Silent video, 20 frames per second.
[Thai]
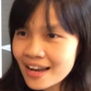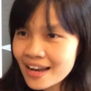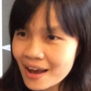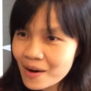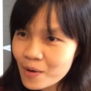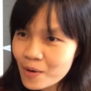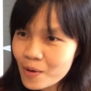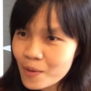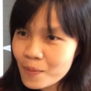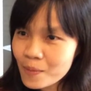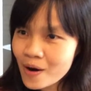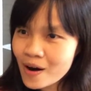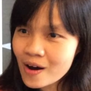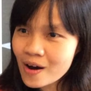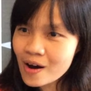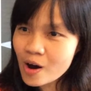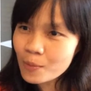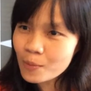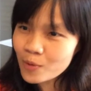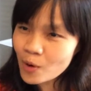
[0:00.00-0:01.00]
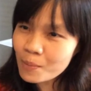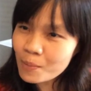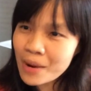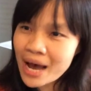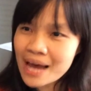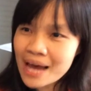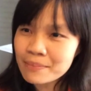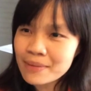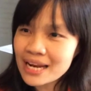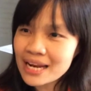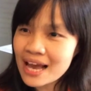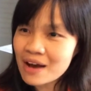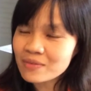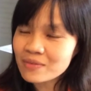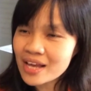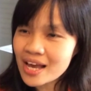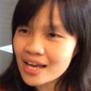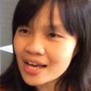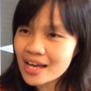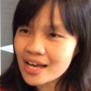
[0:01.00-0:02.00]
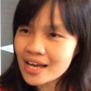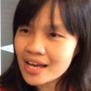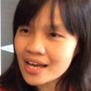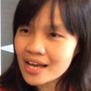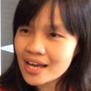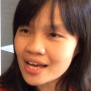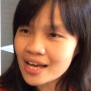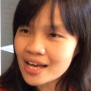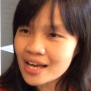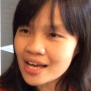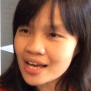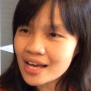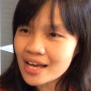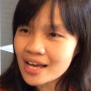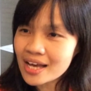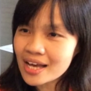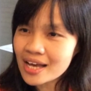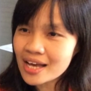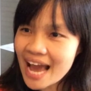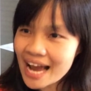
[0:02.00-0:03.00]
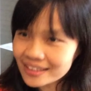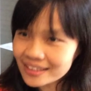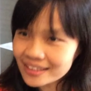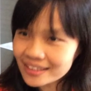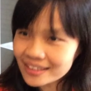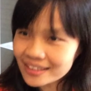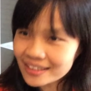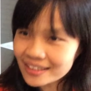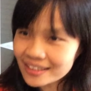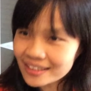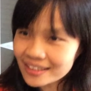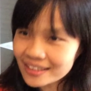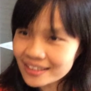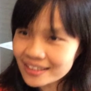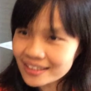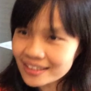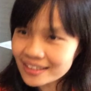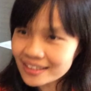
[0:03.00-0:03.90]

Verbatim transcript: แล้วพออบรมผ่านไปแล้วเนี่ยคิดว่าวิชาไหนยากที่สุดคะ